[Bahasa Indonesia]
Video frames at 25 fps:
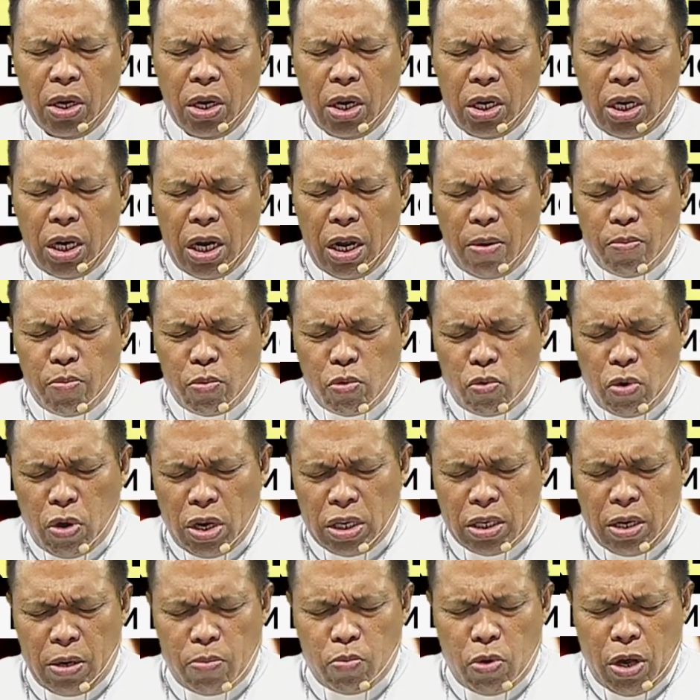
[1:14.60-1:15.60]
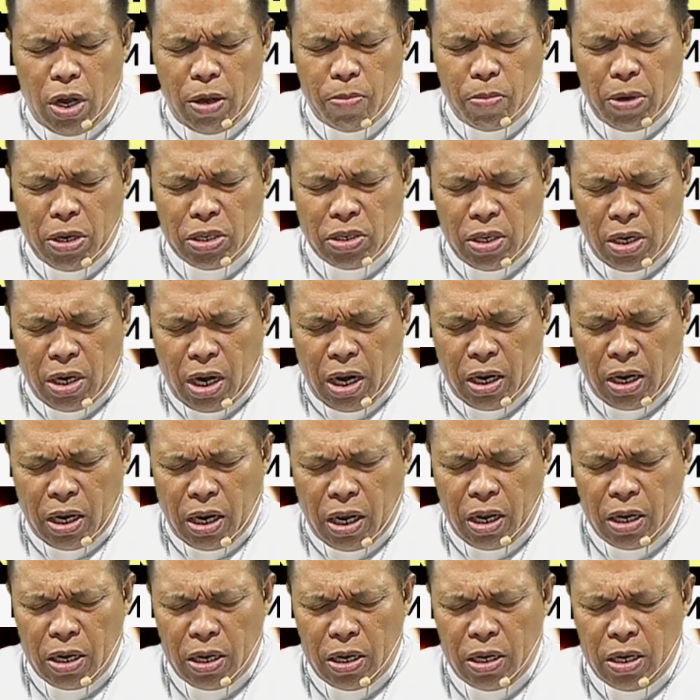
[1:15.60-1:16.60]
ke dalam kuasa Muhammad
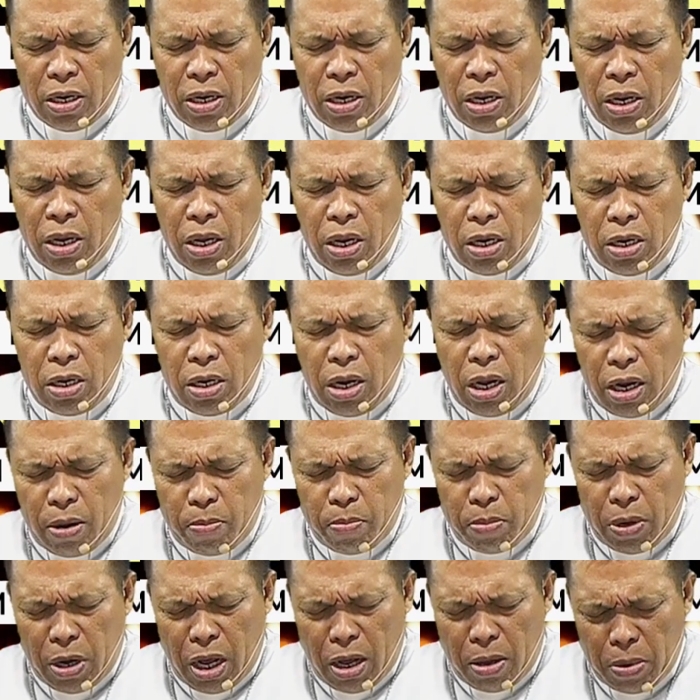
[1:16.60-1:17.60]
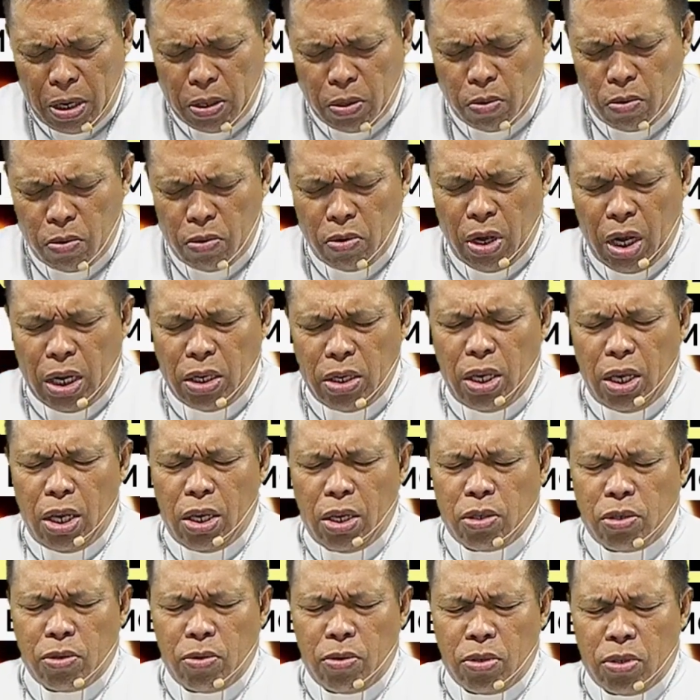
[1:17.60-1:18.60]
serahkan dalam nama Tuhan
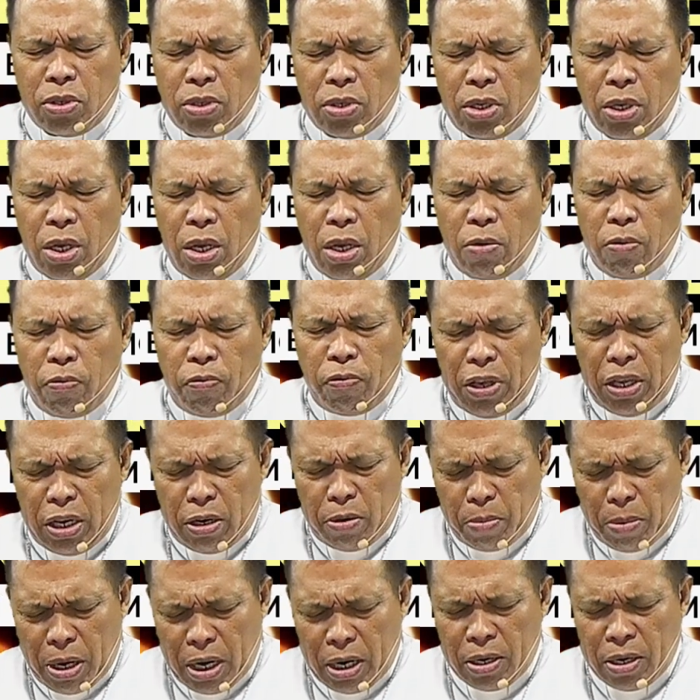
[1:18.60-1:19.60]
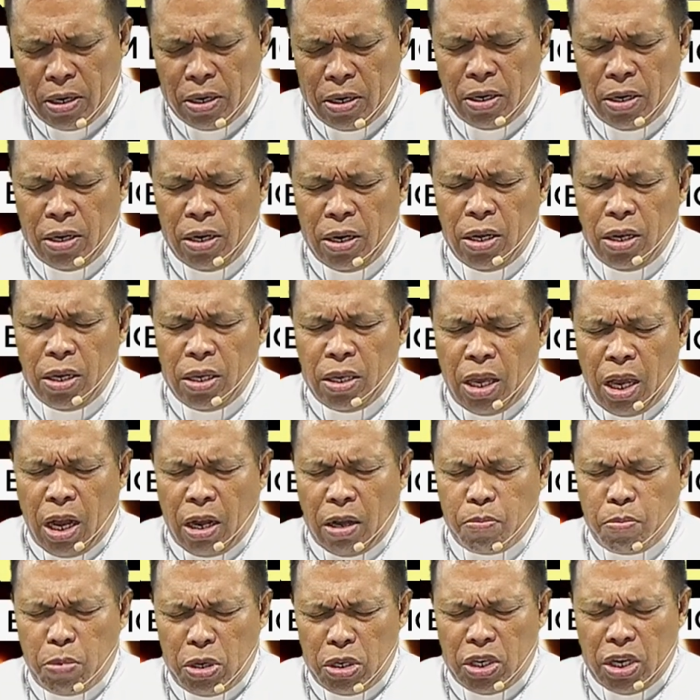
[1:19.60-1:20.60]
Yesus firman
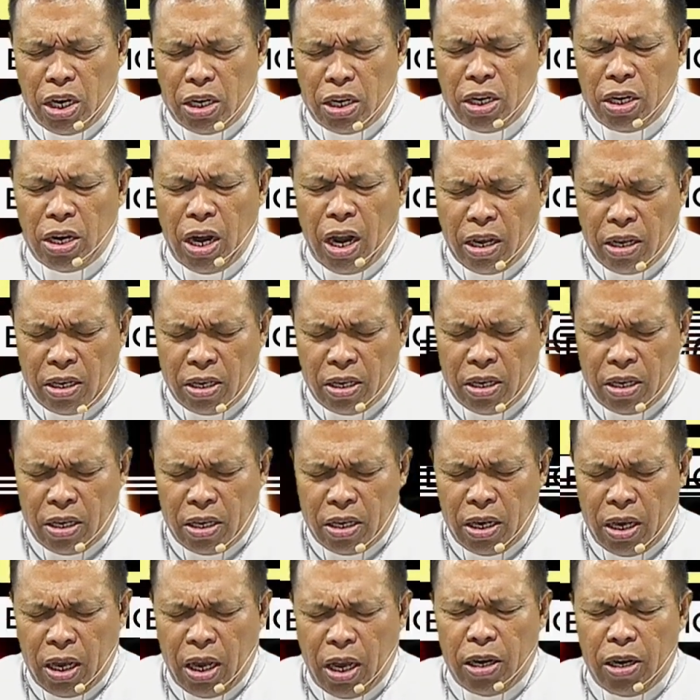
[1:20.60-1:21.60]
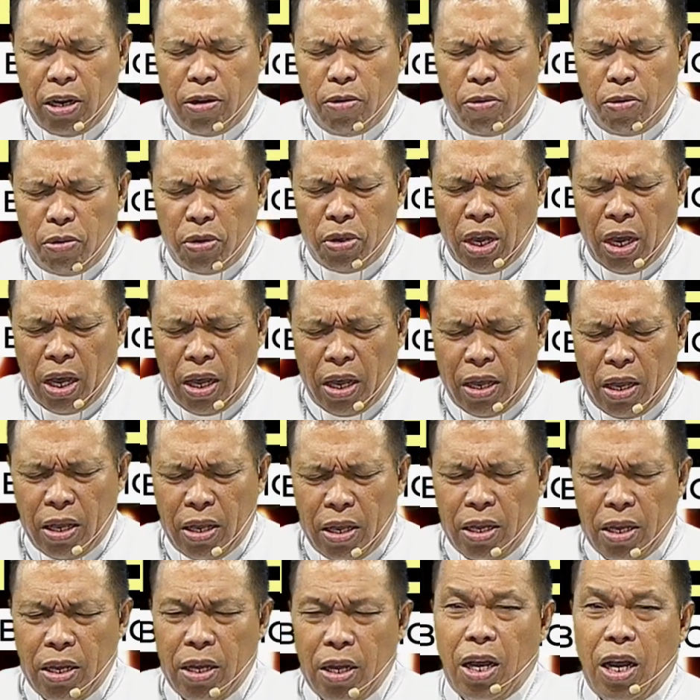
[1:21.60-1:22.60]
yang menjadi daging. Haleluya.
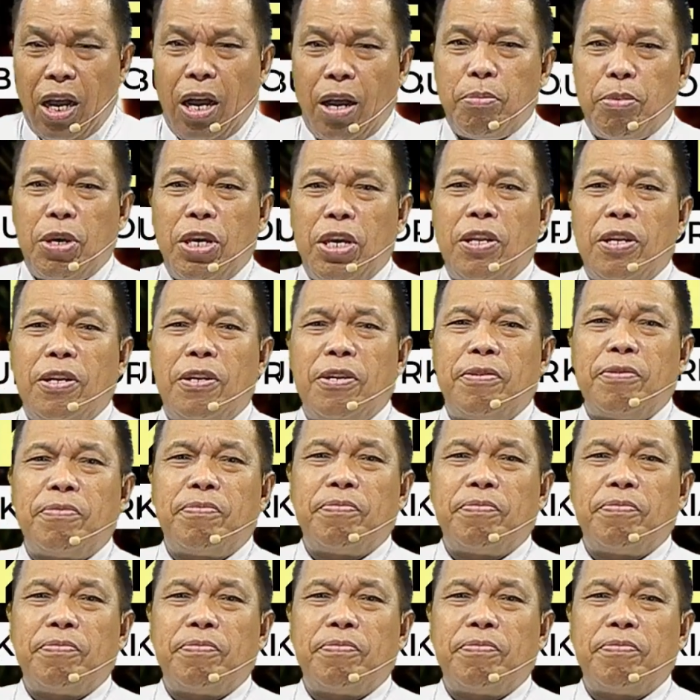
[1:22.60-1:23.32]
Amin.